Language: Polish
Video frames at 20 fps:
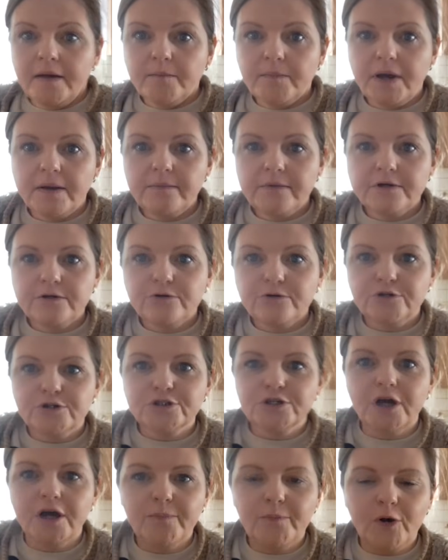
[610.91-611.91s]
Mamy
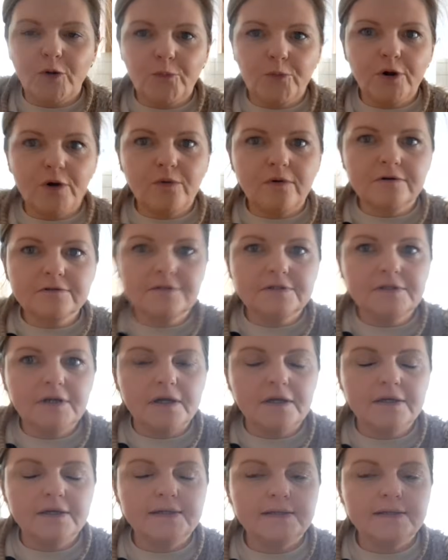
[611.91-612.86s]
już popołudnie